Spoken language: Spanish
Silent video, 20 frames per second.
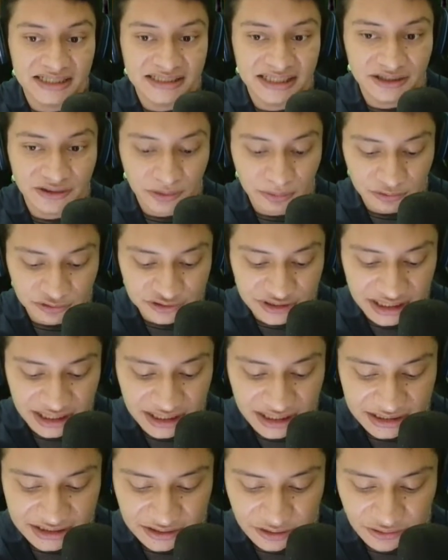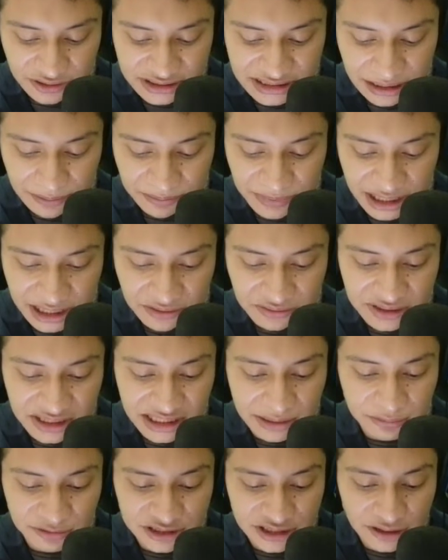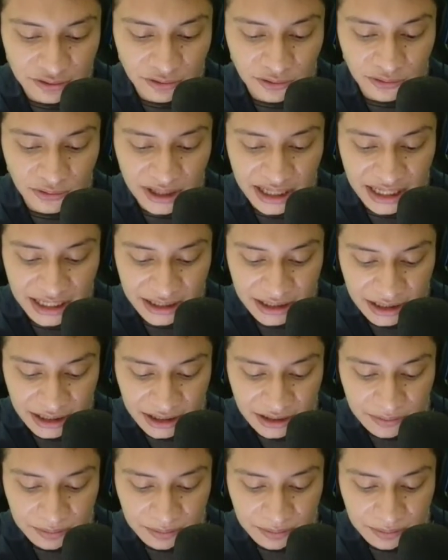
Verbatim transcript: así como ustedes lo están viendo, tenemos que colocar